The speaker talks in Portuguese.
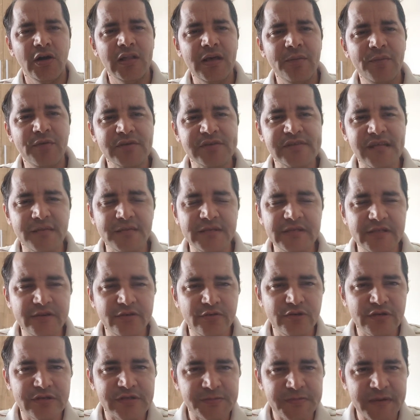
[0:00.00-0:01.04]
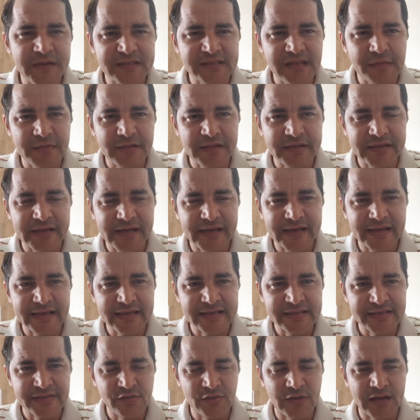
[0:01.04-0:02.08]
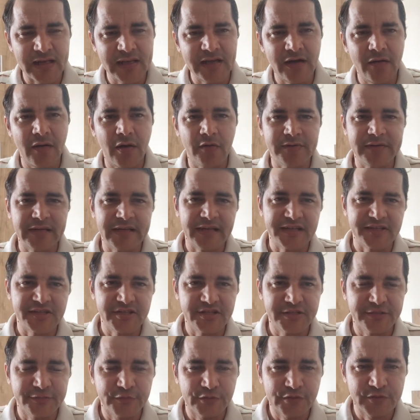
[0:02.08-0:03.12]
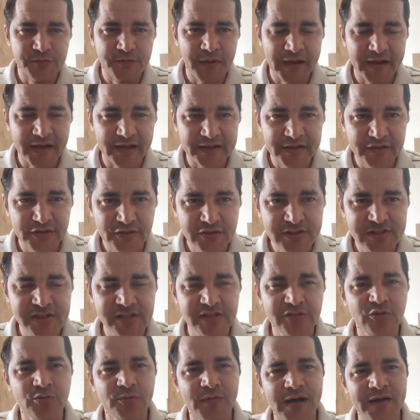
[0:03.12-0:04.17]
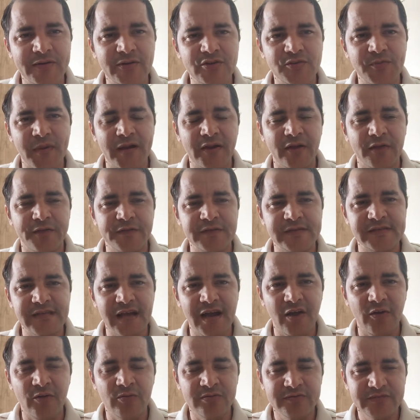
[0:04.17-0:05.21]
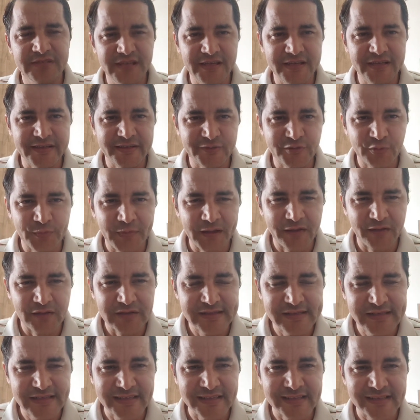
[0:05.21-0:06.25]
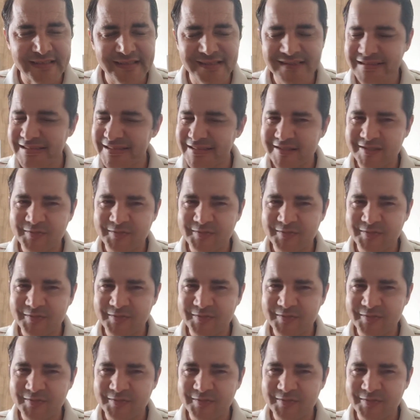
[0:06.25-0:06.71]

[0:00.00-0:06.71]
Olá, meus amigos, minhas amigas do canal Alternativos Bahia News e do Marcos Bahia Oficial. E aí, tudo bem com vocês?